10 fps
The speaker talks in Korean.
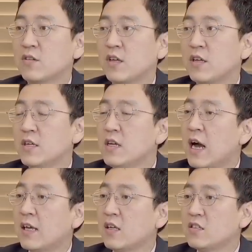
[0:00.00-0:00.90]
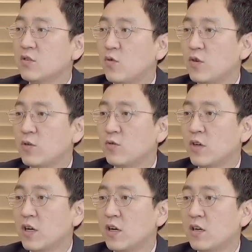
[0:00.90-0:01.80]
근데 ING
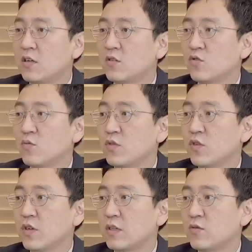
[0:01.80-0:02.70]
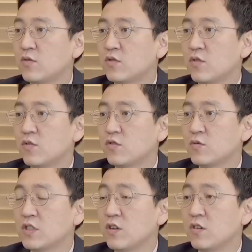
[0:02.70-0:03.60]
코로나를 조금 더 계속적으로
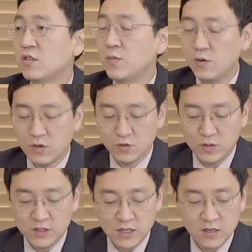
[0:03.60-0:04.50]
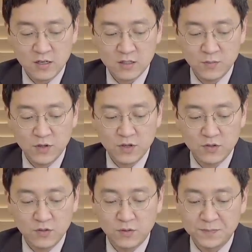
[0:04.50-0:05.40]
좀 신경을 쓸 필요가 좀 있지 않을까 싶어가지고
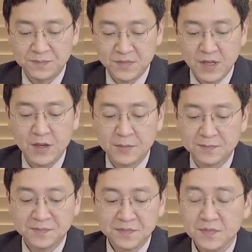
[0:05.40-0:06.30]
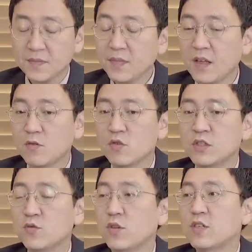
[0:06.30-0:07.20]
지속된다. 예. 네. 꼭
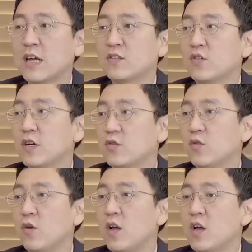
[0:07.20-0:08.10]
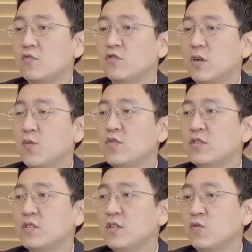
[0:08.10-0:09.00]
지속되지 않더라도 우리가
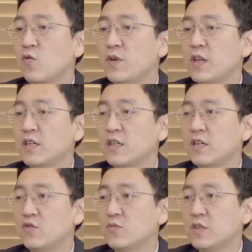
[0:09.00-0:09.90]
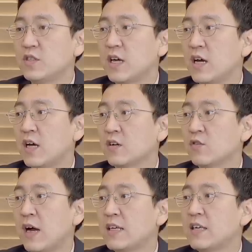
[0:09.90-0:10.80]
포스트를 고민하기에는 좀 이르다.
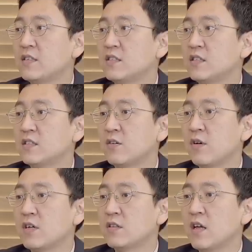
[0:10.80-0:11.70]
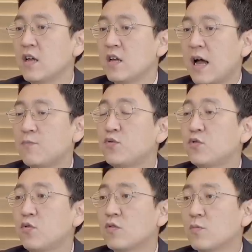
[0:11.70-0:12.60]
그리고 ING 상황은
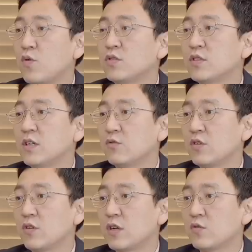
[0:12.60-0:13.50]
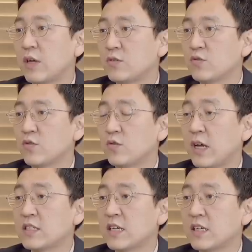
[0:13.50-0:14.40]
앞으로 포스트가 되더라도 계속적으로
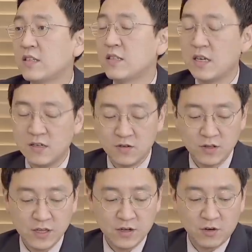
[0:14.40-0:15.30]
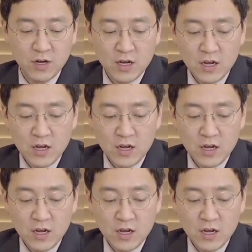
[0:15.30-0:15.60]
가지 않겠느냐 하는 건데요. 음.